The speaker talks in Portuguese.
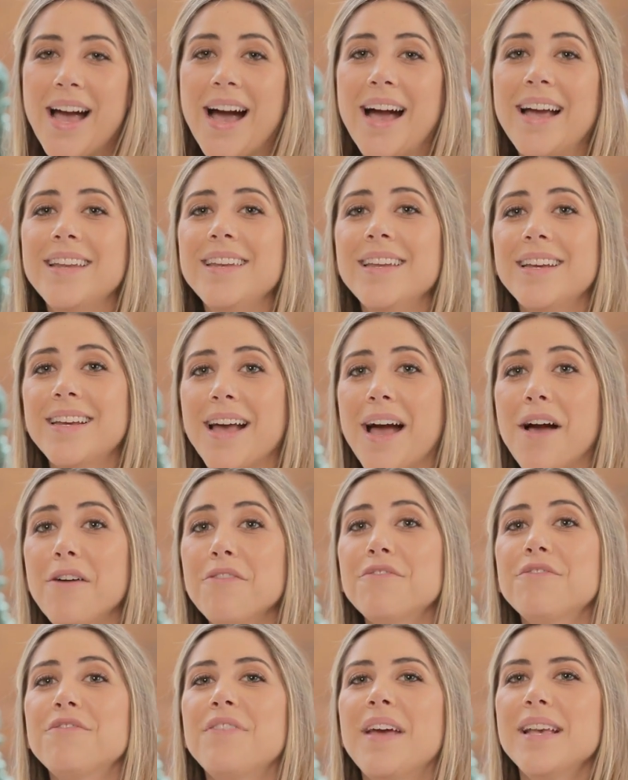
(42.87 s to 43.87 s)
A NK
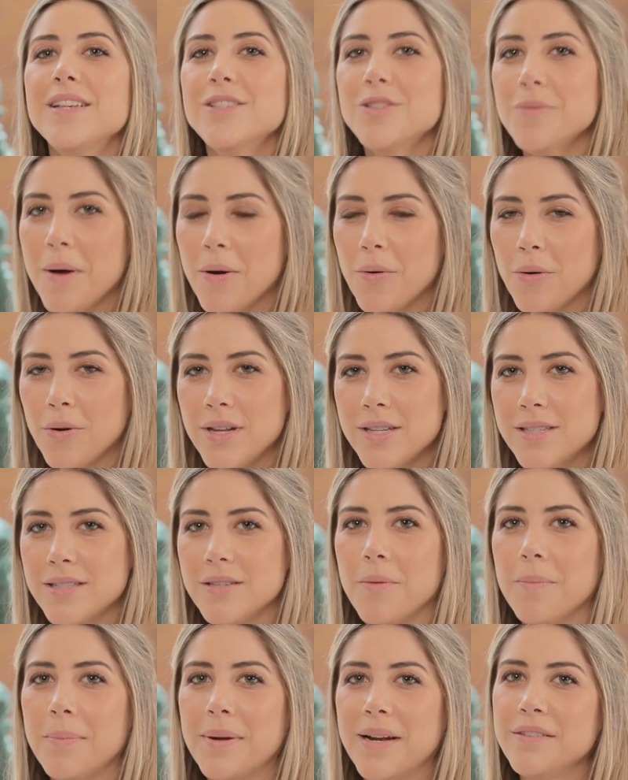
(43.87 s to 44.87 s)
fez uma
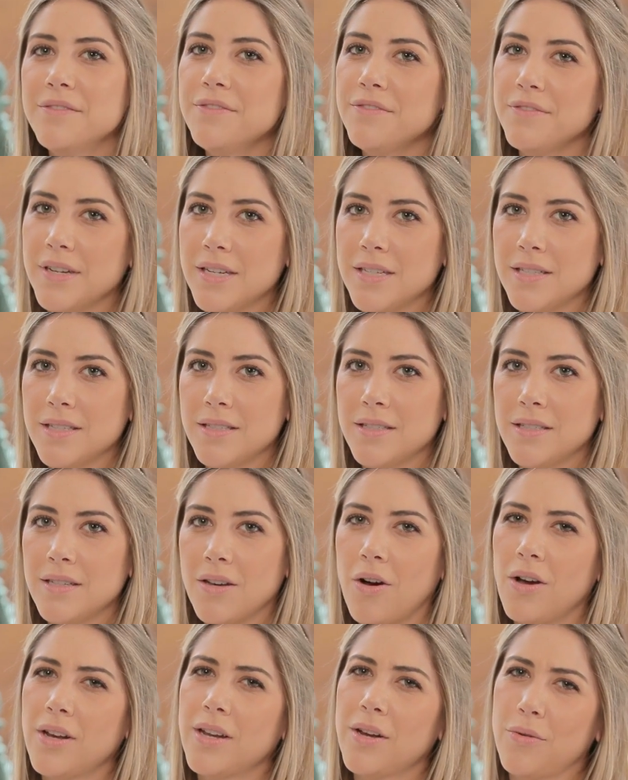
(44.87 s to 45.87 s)
coleção para infância,
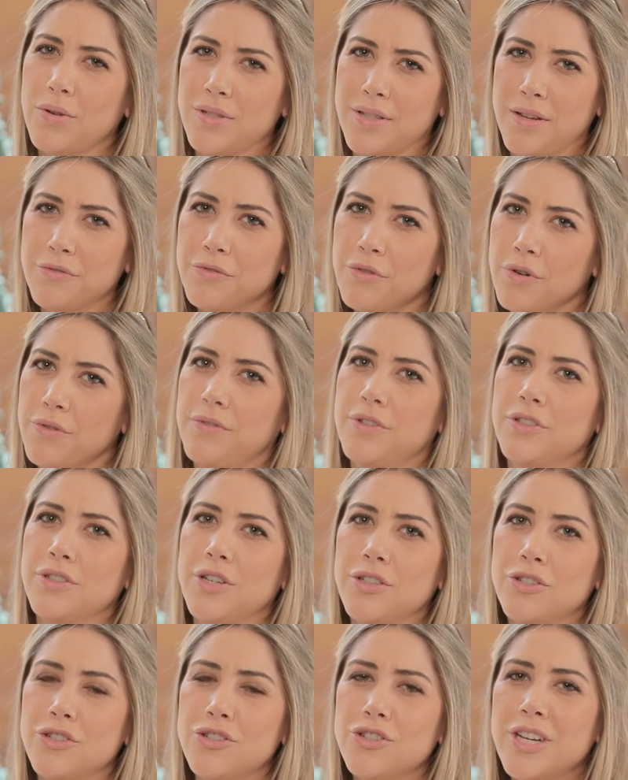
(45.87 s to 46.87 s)
olha que coisa fofa,
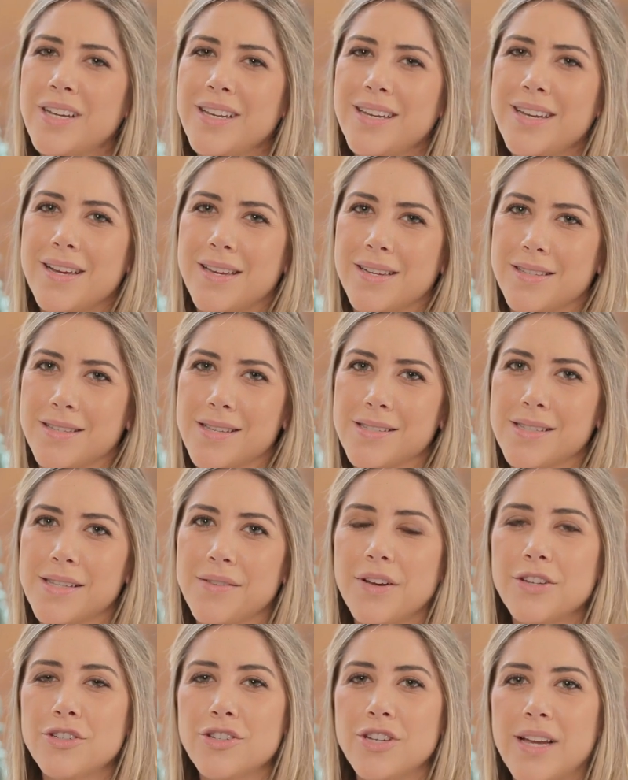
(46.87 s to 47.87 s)
gente, de crianças, que
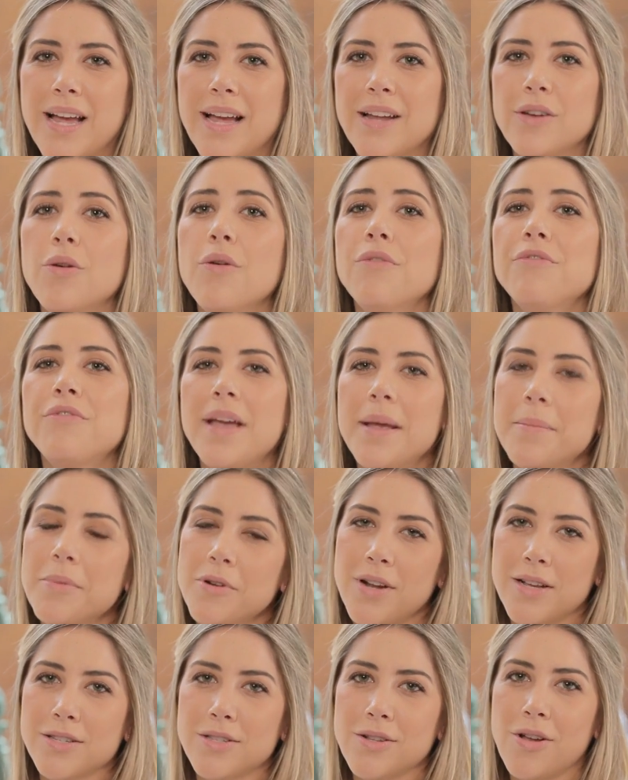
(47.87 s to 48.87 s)
vai chegar em
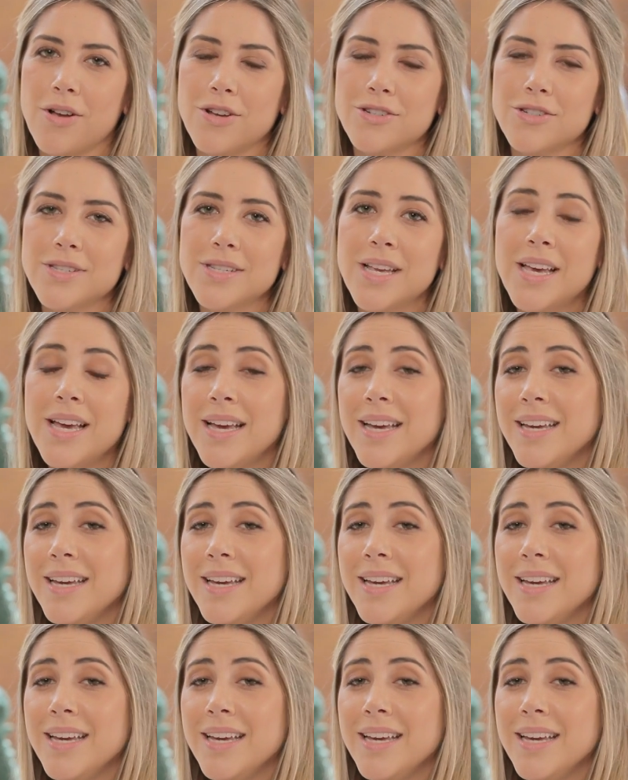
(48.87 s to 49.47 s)
novembro nas lojas.